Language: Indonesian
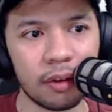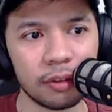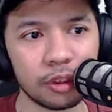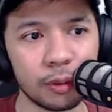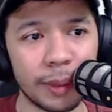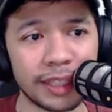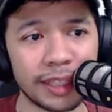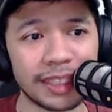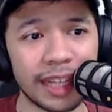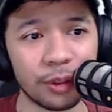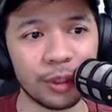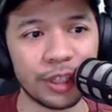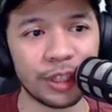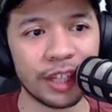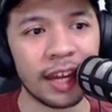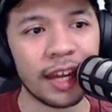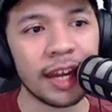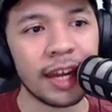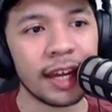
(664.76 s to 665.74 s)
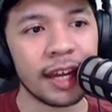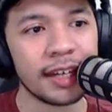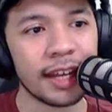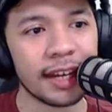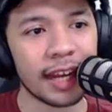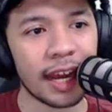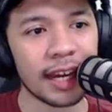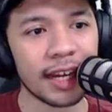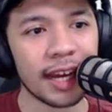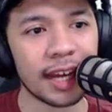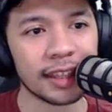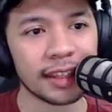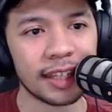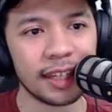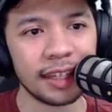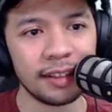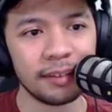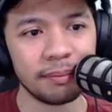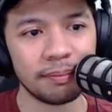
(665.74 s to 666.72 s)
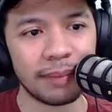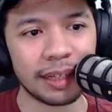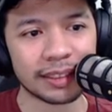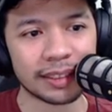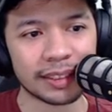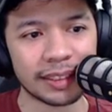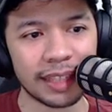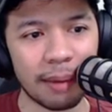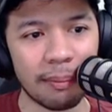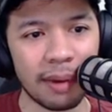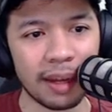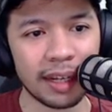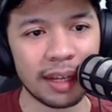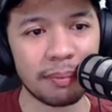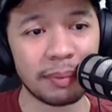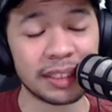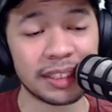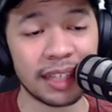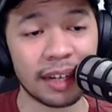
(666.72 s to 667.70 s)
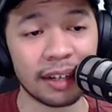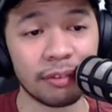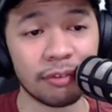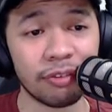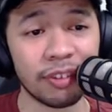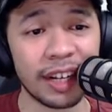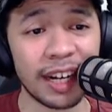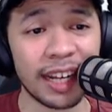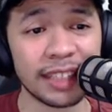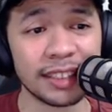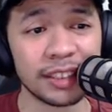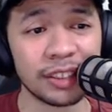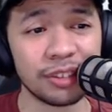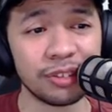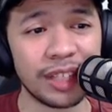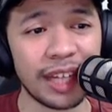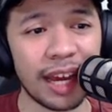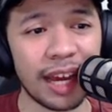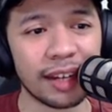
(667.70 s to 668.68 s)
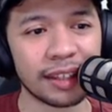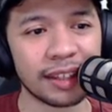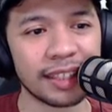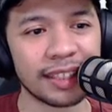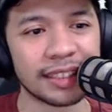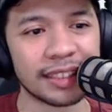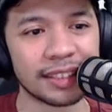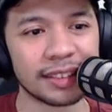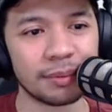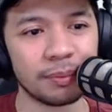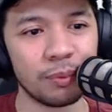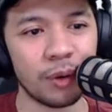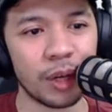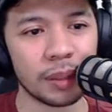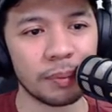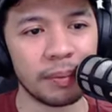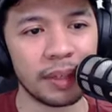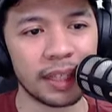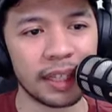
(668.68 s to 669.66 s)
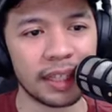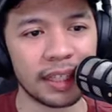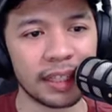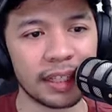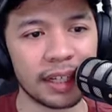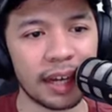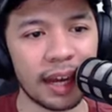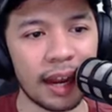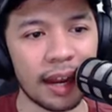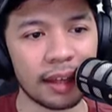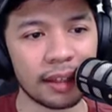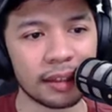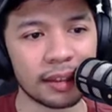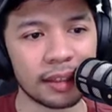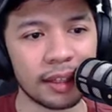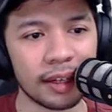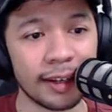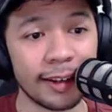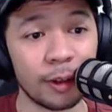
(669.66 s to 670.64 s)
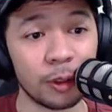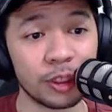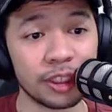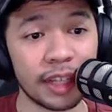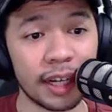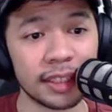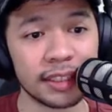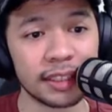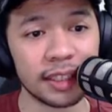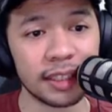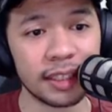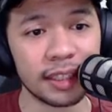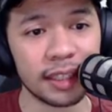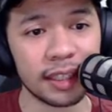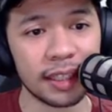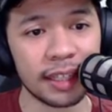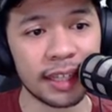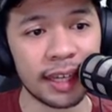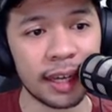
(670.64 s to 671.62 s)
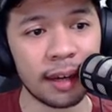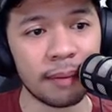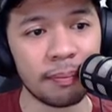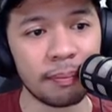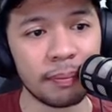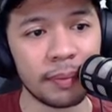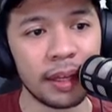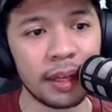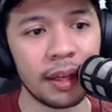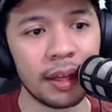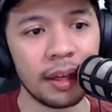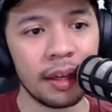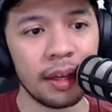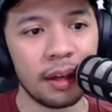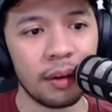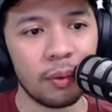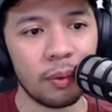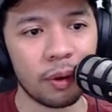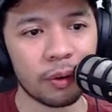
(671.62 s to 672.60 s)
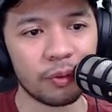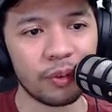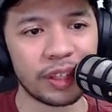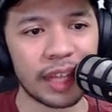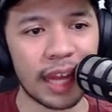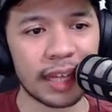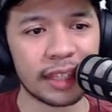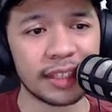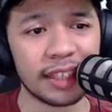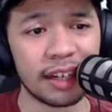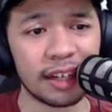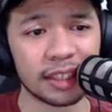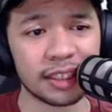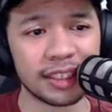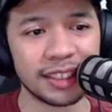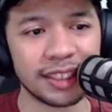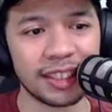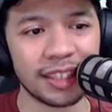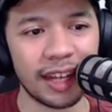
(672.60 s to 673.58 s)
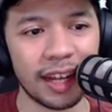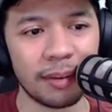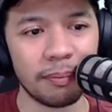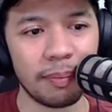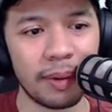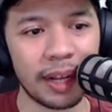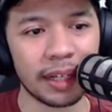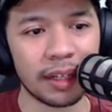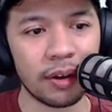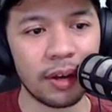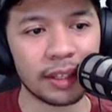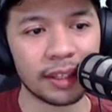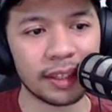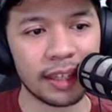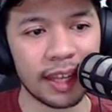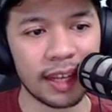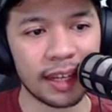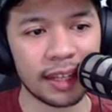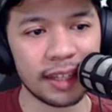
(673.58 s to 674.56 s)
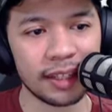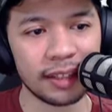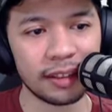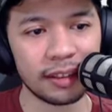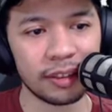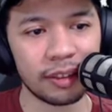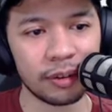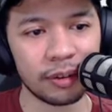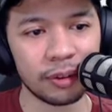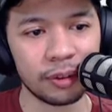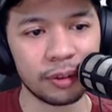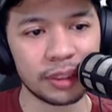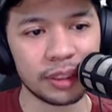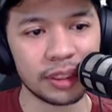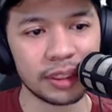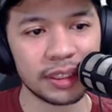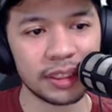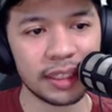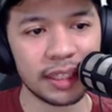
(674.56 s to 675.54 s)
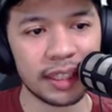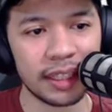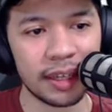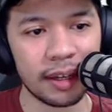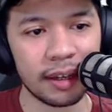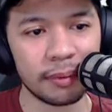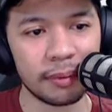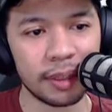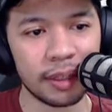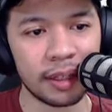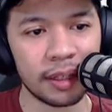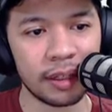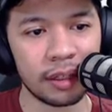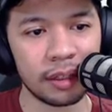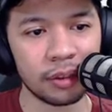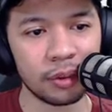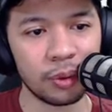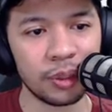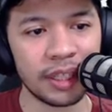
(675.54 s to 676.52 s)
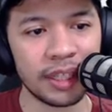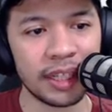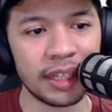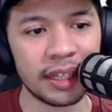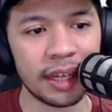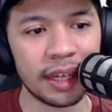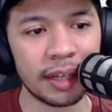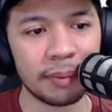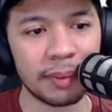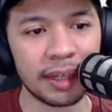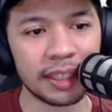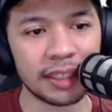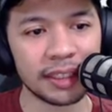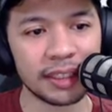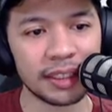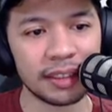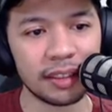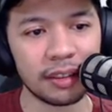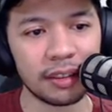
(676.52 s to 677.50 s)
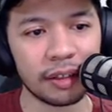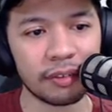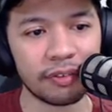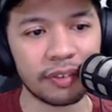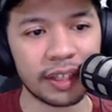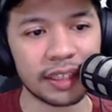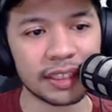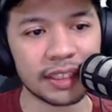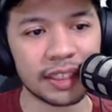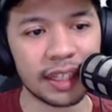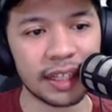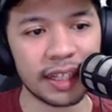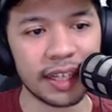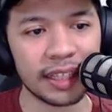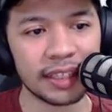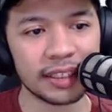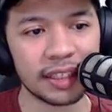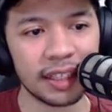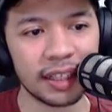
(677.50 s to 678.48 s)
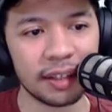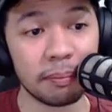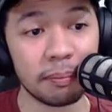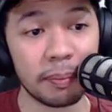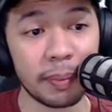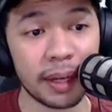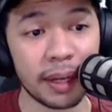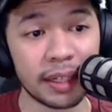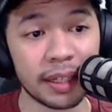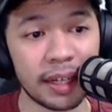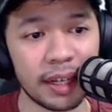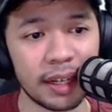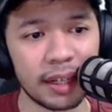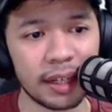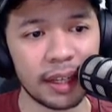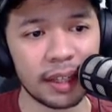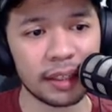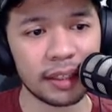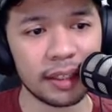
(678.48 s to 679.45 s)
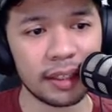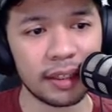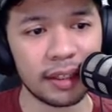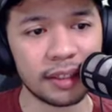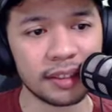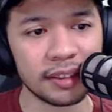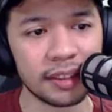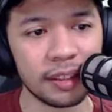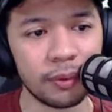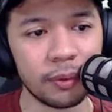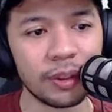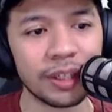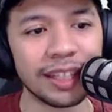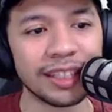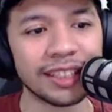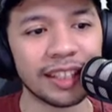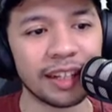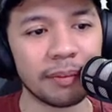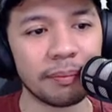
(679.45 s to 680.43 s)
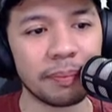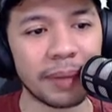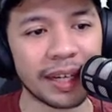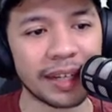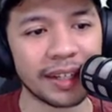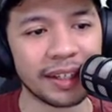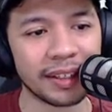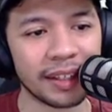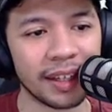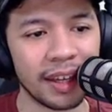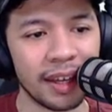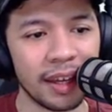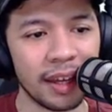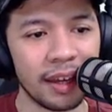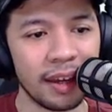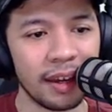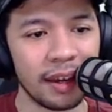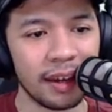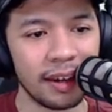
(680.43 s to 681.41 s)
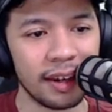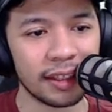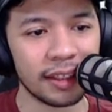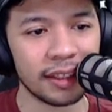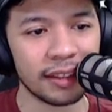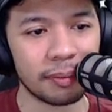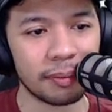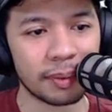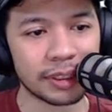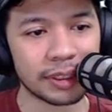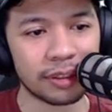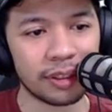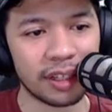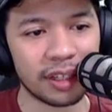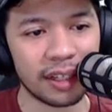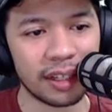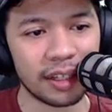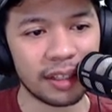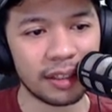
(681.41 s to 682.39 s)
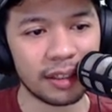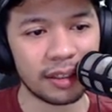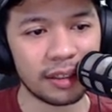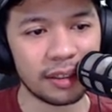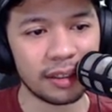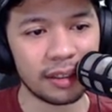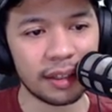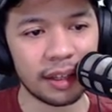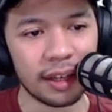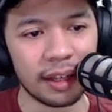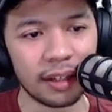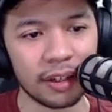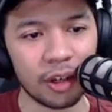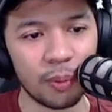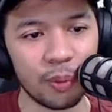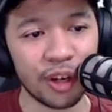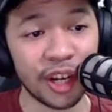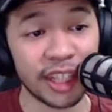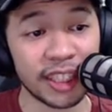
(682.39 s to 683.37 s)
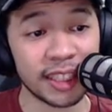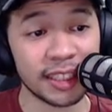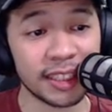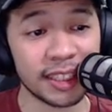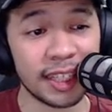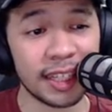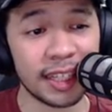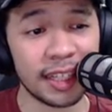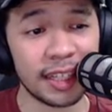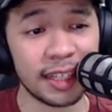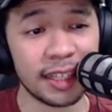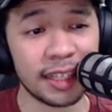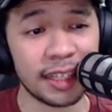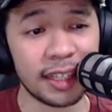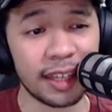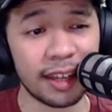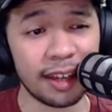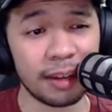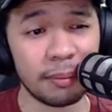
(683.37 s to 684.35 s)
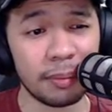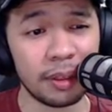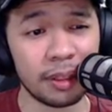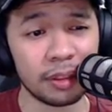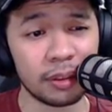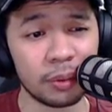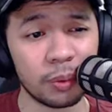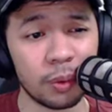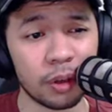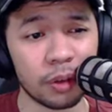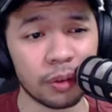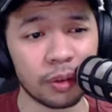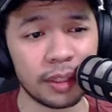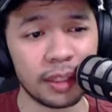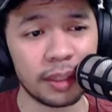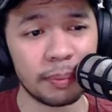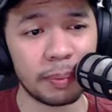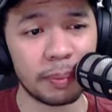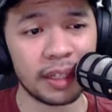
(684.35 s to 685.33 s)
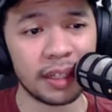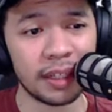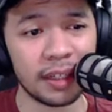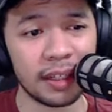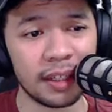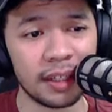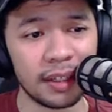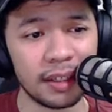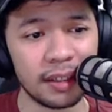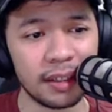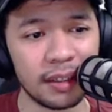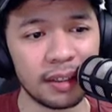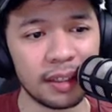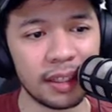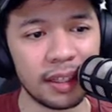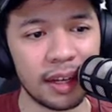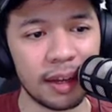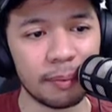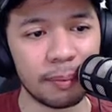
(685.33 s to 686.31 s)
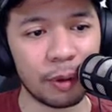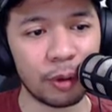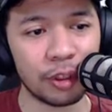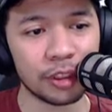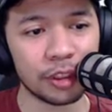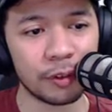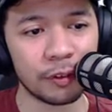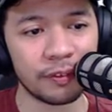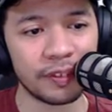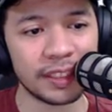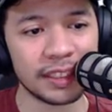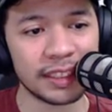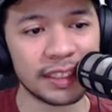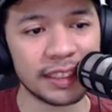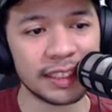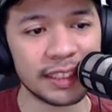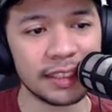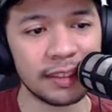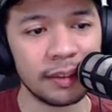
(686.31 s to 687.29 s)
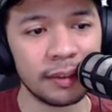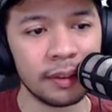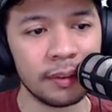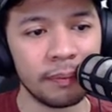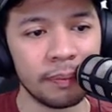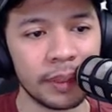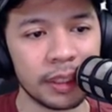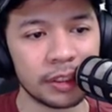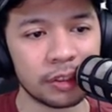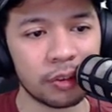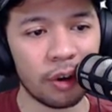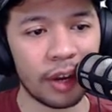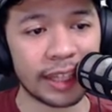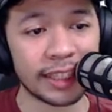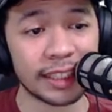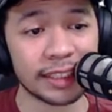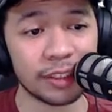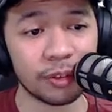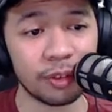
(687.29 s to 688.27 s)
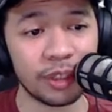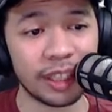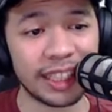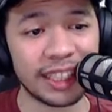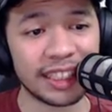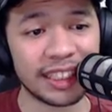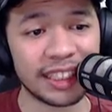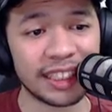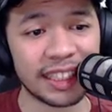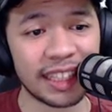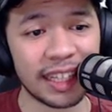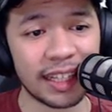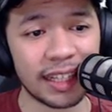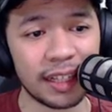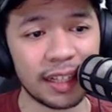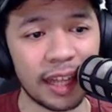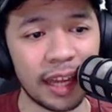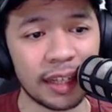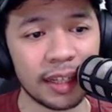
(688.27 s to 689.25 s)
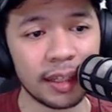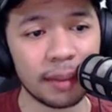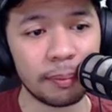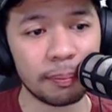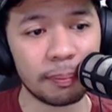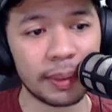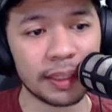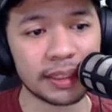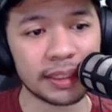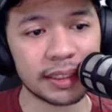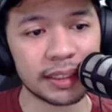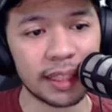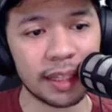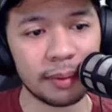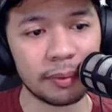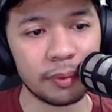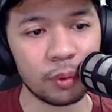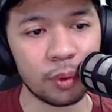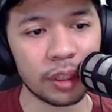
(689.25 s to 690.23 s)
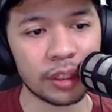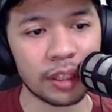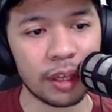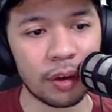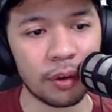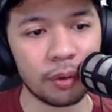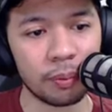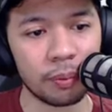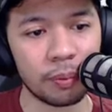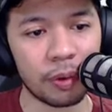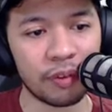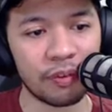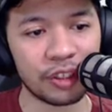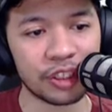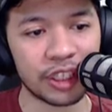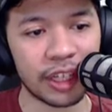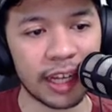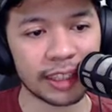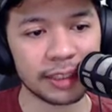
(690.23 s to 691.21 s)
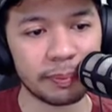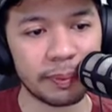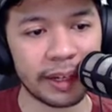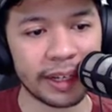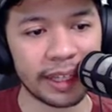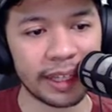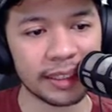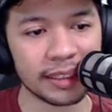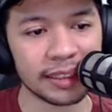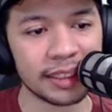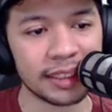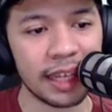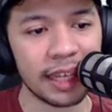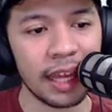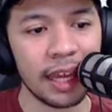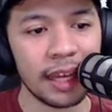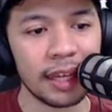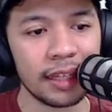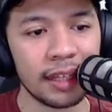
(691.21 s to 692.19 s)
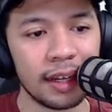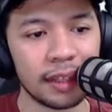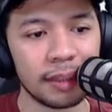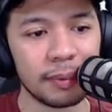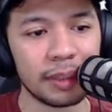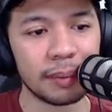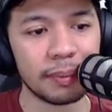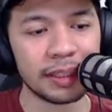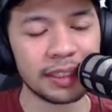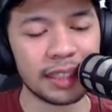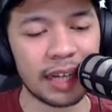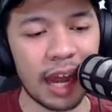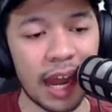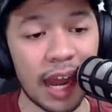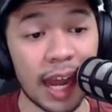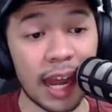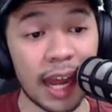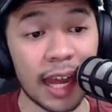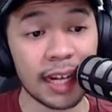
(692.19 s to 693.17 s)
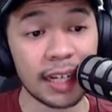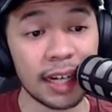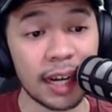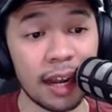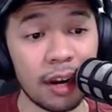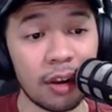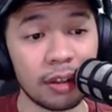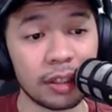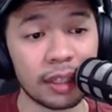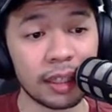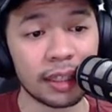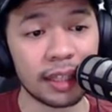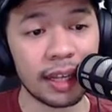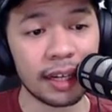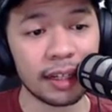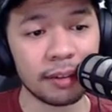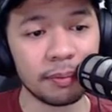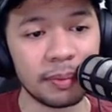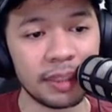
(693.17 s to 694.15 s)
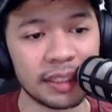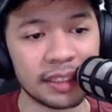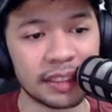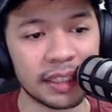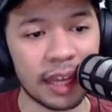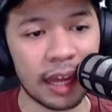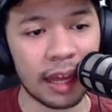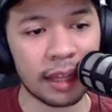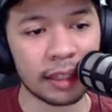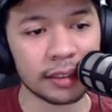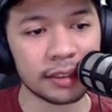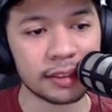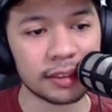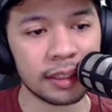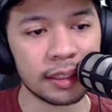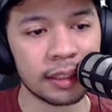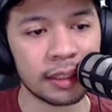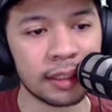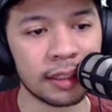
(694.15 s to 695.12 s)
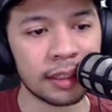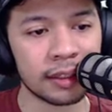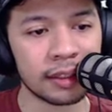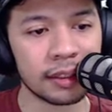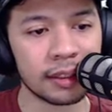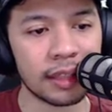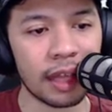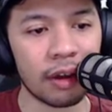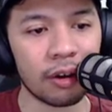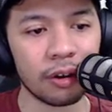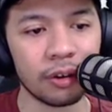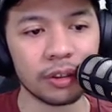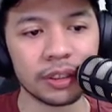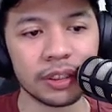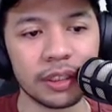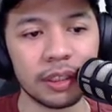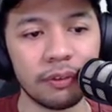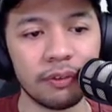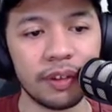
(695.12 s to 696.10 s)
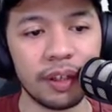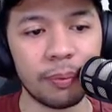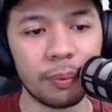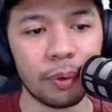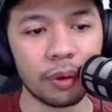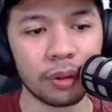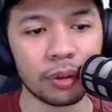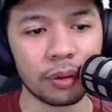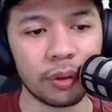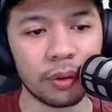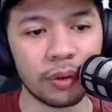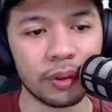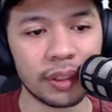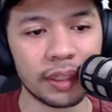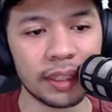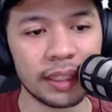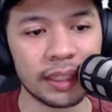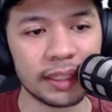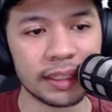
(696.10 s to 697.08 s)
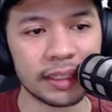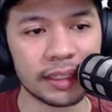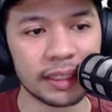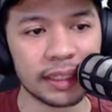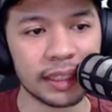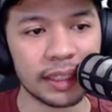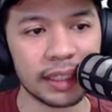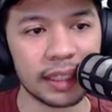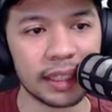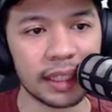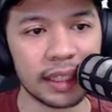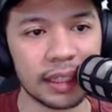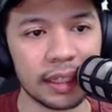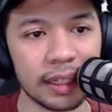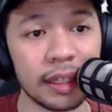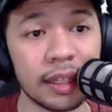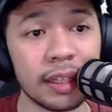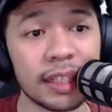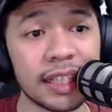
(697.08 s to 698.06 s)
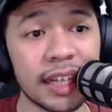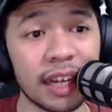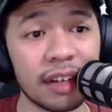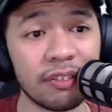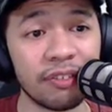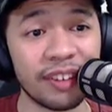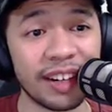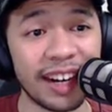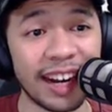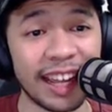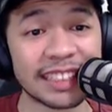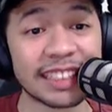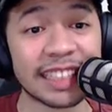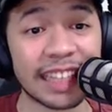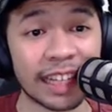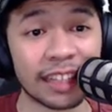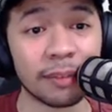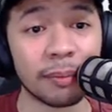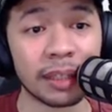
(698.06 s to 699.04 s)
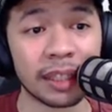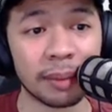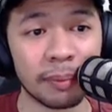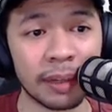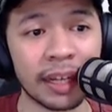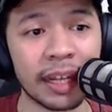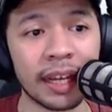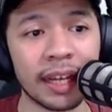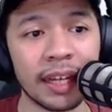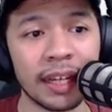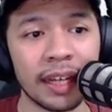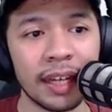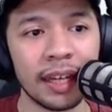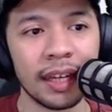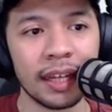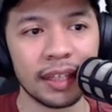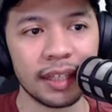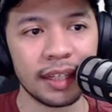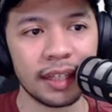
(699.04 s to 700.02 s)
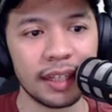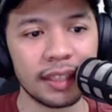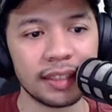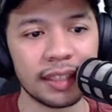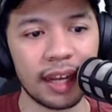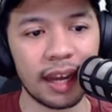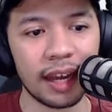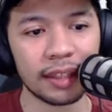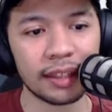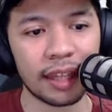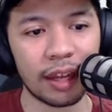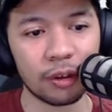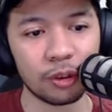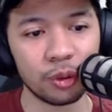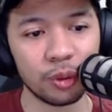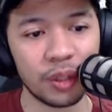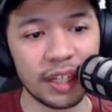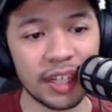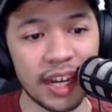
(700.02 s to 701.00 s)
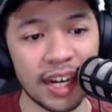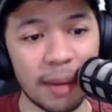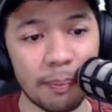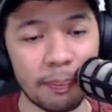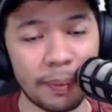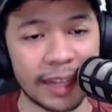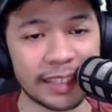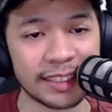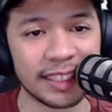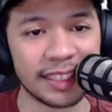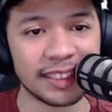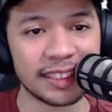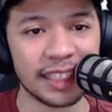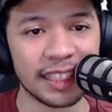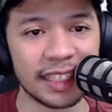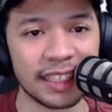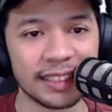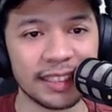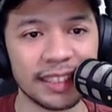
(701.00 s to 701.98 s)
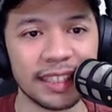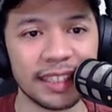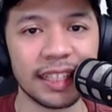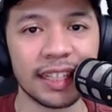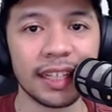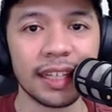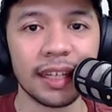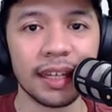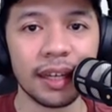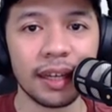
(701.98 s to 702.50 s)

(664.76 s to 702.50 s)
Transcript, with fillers: Oh cuma ada satu ya Dari Agate masih sama nih mencari freelance studio artist Buat bikin karakter illustration Gini ya Work with art direction and brand guideline Terus di sini ya uh, 2D animation Referensinya Genshin Impact dan Atelier Reza Oh Genshin Impact ya grade interpersonal and communication skill, able to work independently, tidak perlu disurvisi, strong attention to detail. Nah, ini plusnya 2 tahun professional experience. Jadi teman-teman silakan kalau tertarik bisa uh, taruh CV Porto di sini. Ini dicari freelance ya teman-teman ya. Jadi silakan taruh juga nih ada price listnya di sini.